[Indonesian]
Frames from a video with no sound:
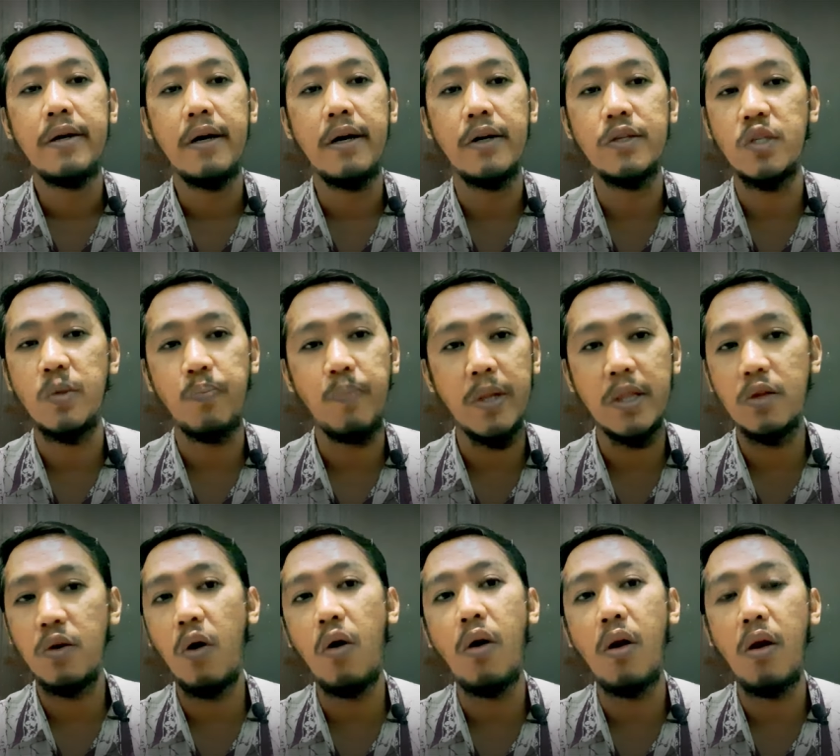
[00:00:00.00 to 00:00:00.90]
uh, cepat
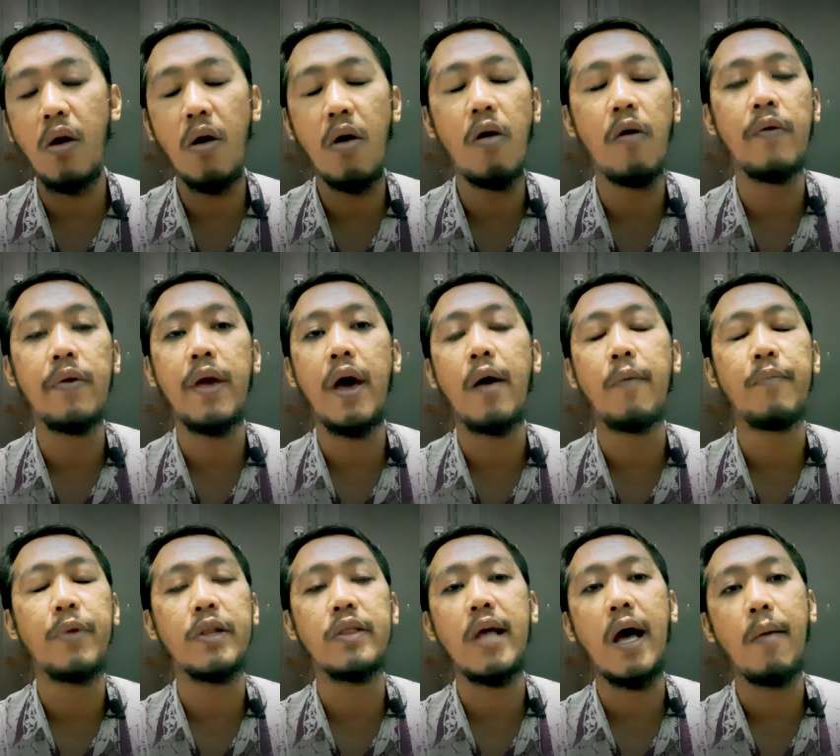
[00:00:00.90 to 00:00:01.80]
ngolong yang
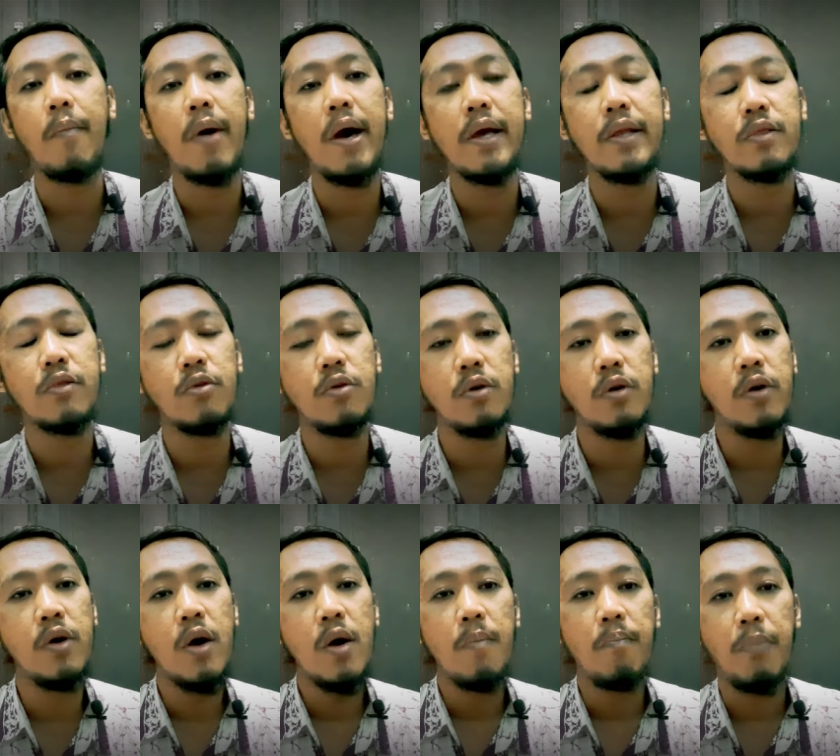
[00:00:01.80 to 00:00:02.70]
pertama
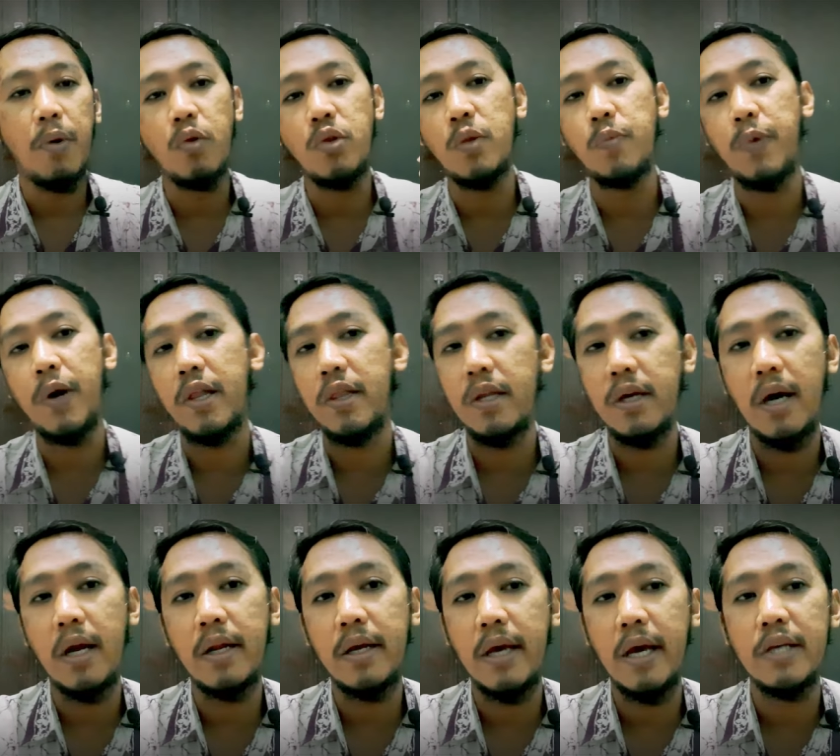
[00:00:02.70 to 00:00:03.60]
itu perlu
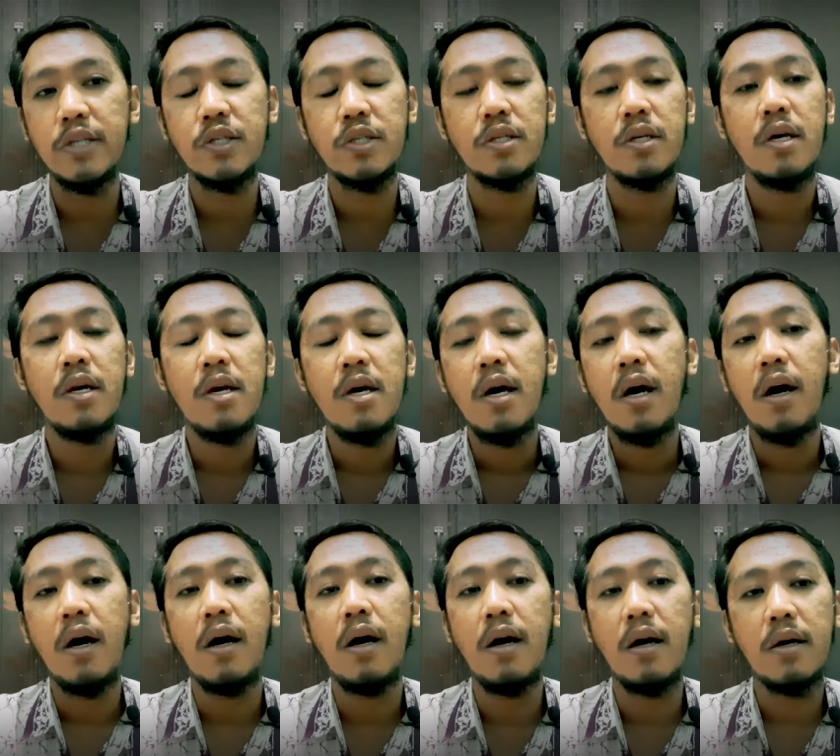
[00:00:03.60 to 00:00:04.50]
diperhatikan guys
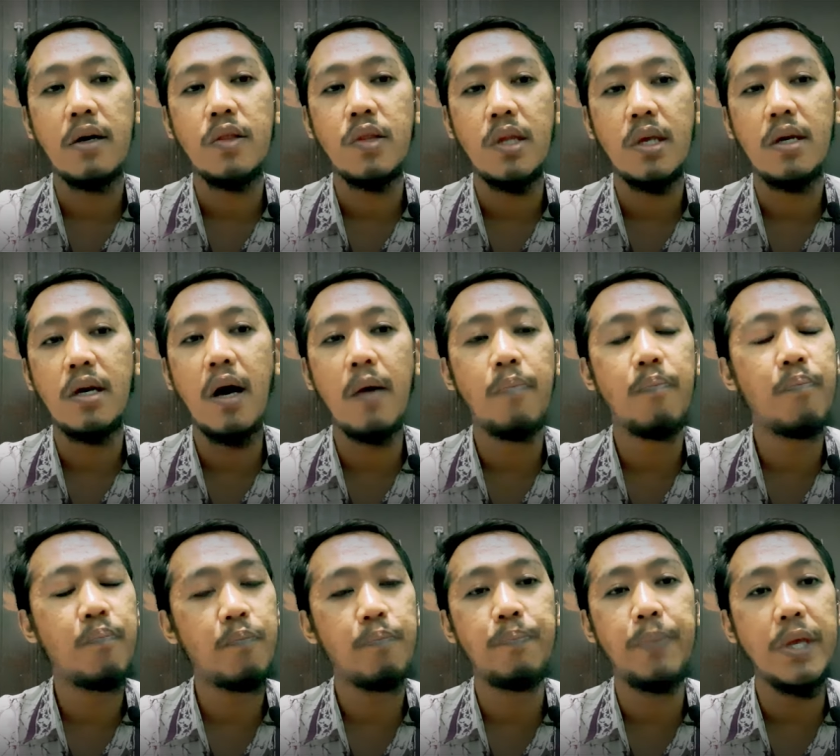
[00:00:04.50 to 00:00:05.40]
uh, ketika
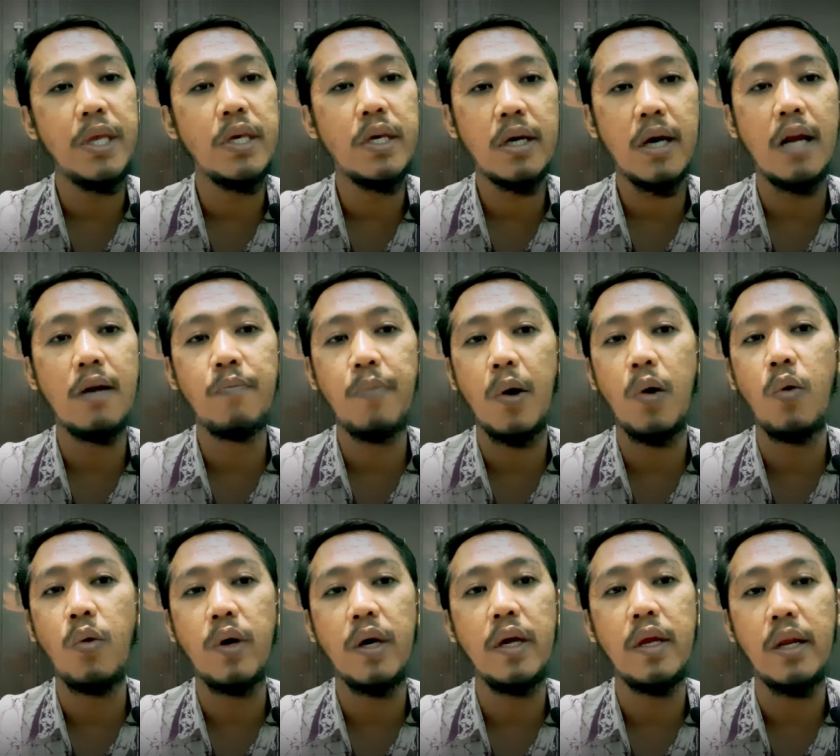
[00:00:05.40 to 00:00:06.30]
ikan
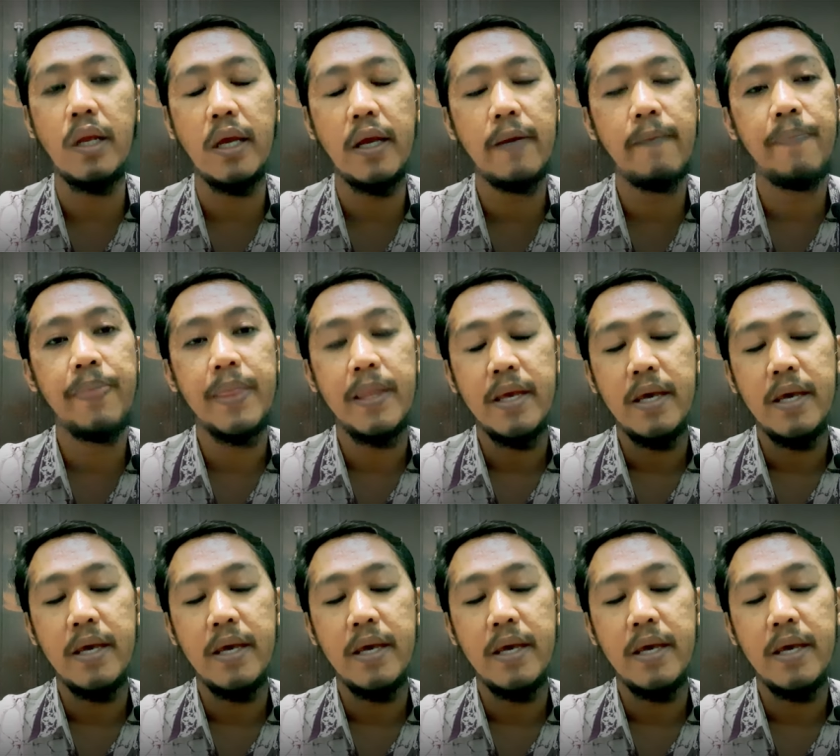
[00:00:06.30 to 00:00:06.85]
baru giring